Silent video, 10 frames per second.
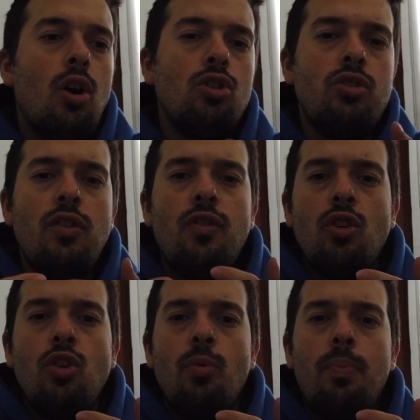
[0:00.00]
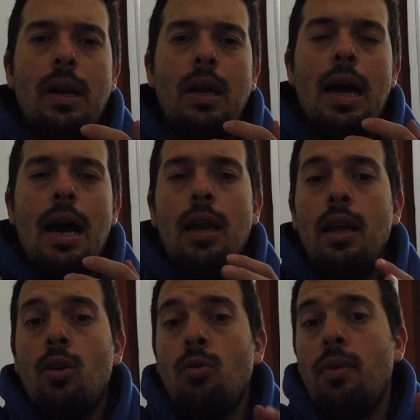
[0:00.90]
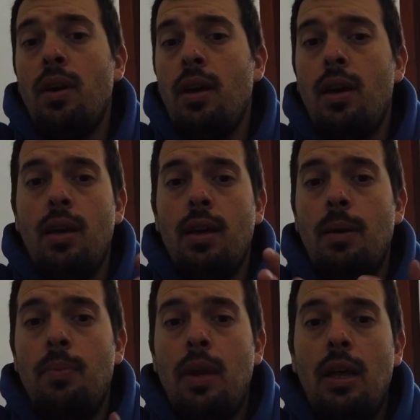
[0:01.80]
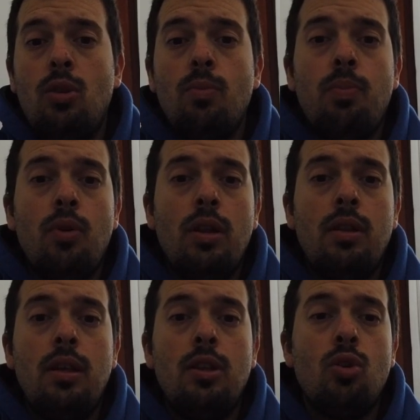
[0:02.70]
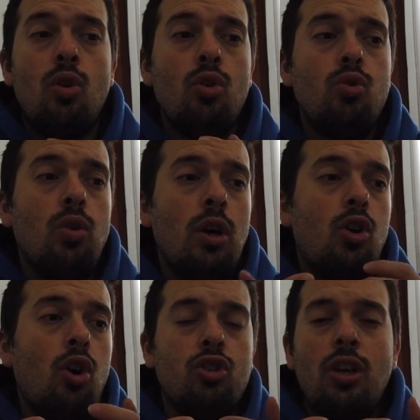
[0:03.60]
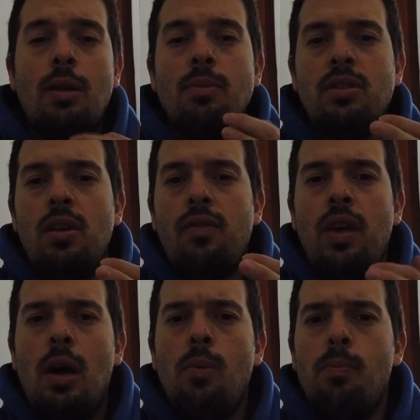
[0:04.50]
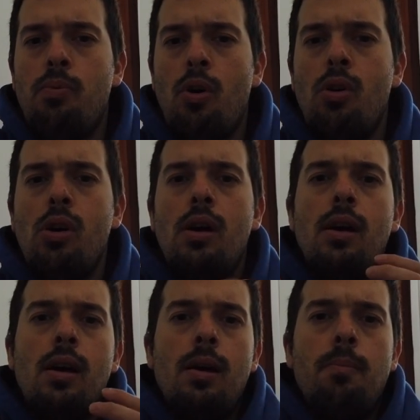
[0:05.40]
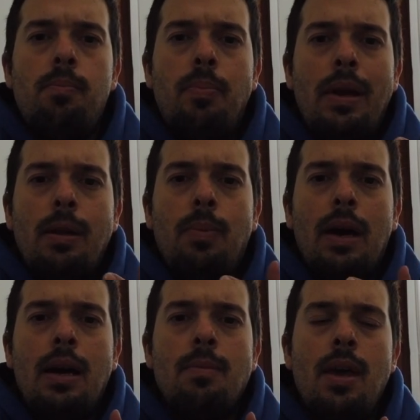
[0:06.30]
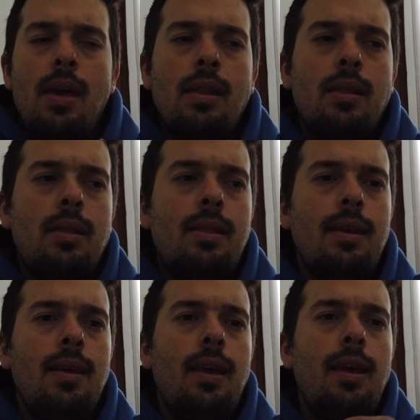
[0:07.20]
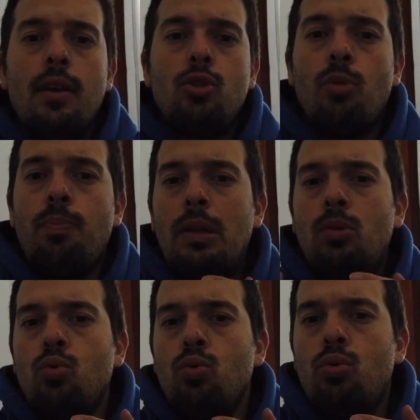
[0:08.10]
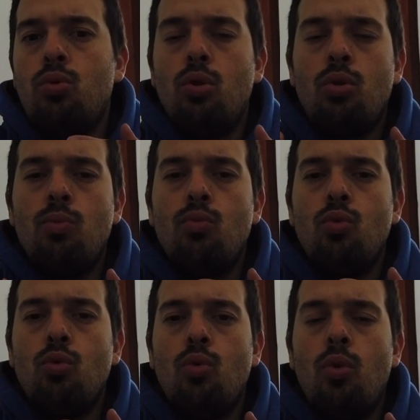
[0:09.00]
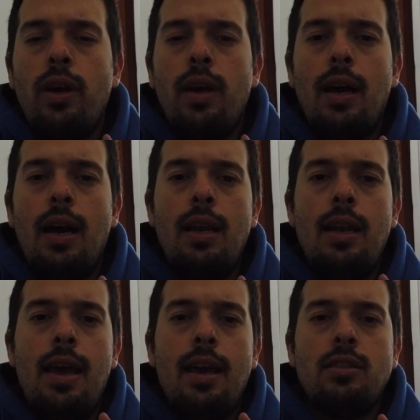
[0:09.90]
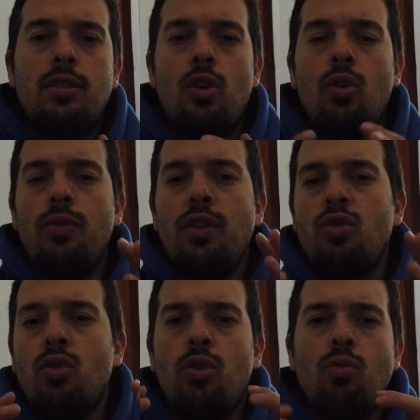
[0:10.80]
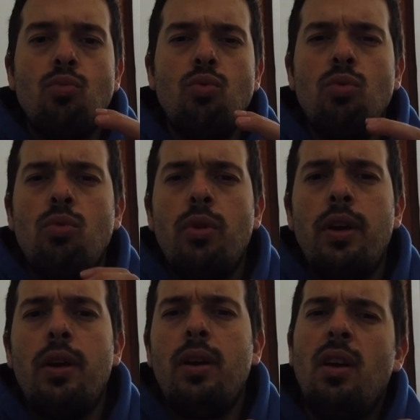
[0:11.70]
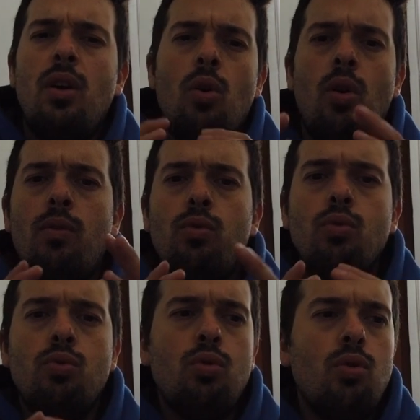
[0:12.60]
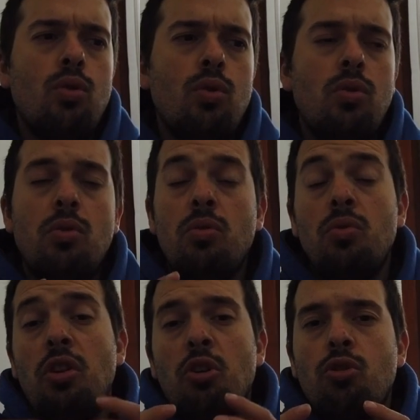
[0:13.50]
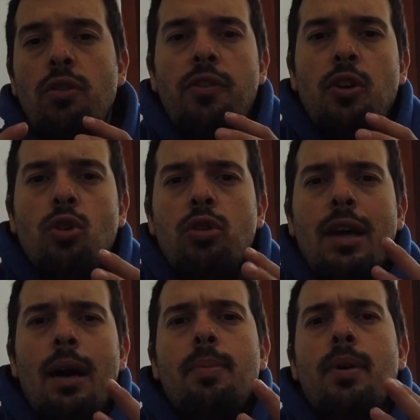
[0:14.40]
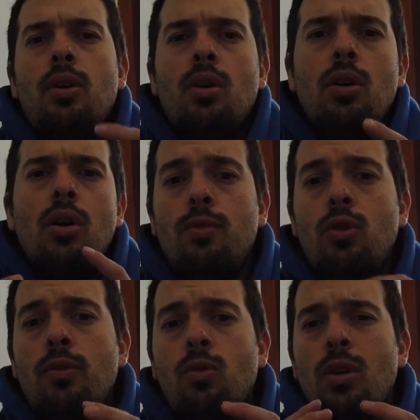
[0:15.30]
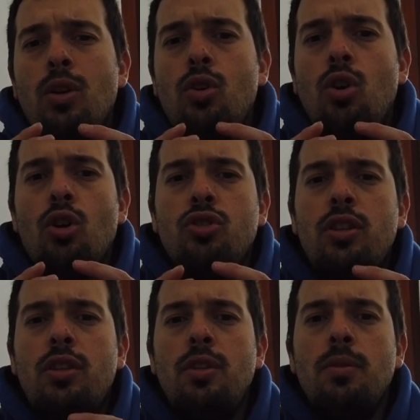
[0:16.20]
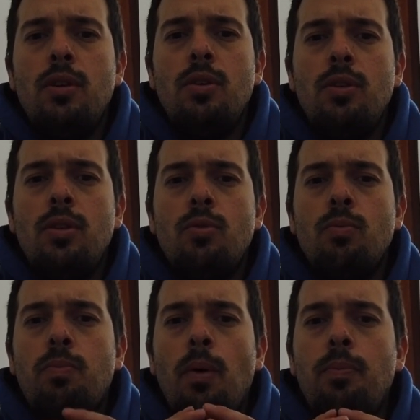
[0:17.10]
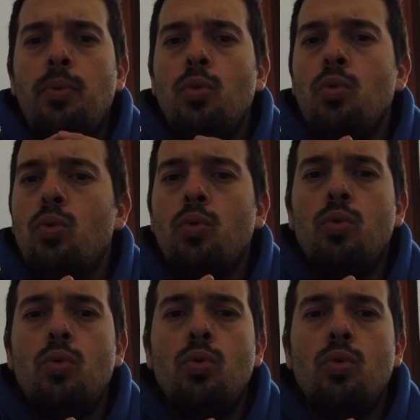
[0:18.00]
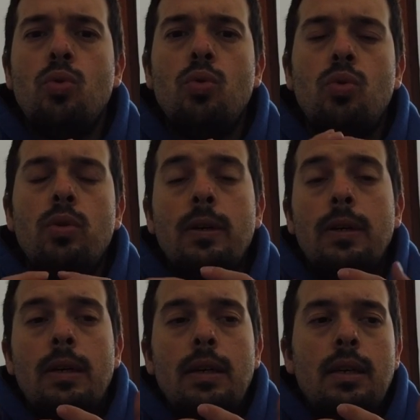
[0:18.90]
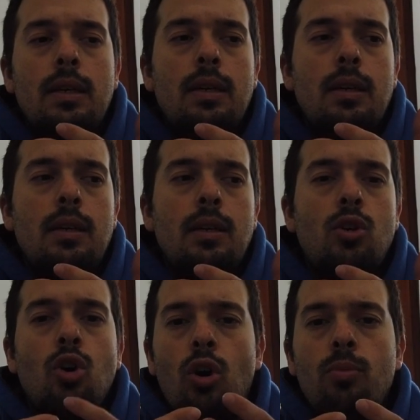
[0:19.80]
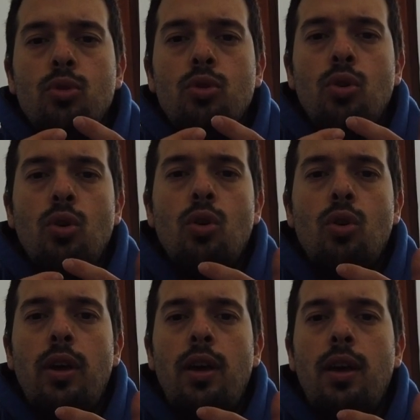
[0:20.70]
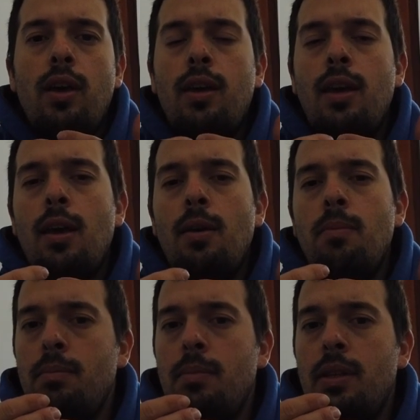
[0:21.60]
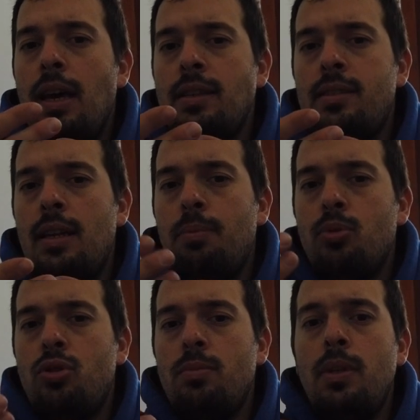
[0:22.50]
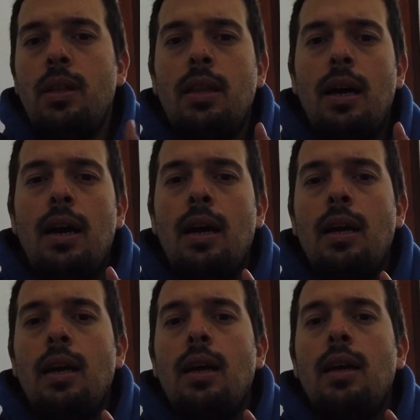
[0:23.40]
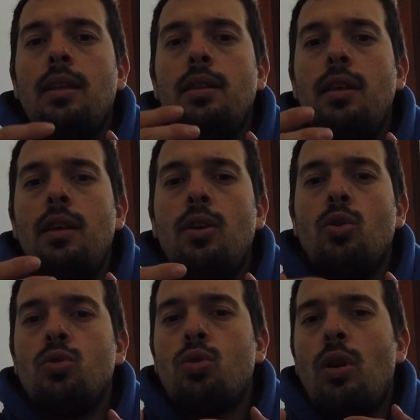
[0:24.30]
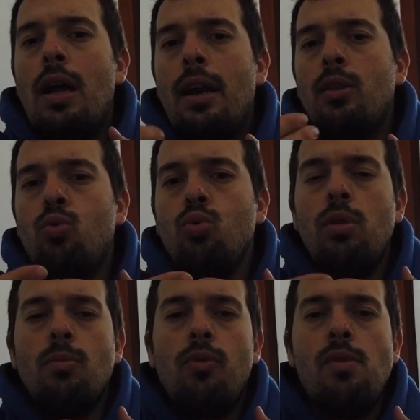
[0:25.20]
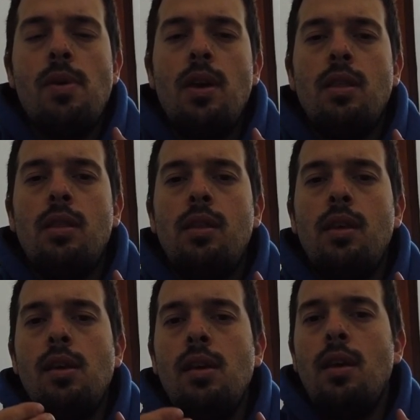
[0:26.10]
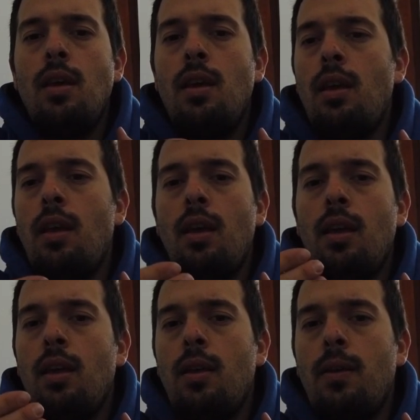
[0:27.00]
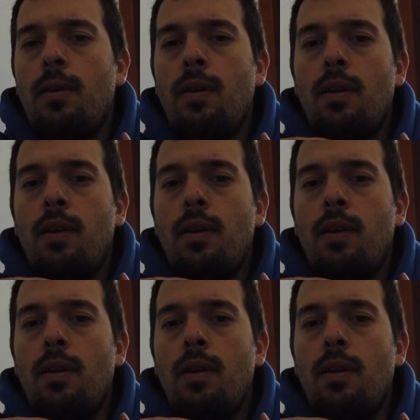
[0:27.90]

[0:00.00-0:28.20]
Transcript: Oggi vi voglio parlare, come capirete un po' da titolo, di una cosa che mi servirà un po' per i pagamenti, eh, soprattutto comunque all'estero, visto che comunque ho avuto, non dico difficoltà, però volevo qualcosa di un po' più eh, comodo e che mi desse la possibilità di controllare tutti i movimenti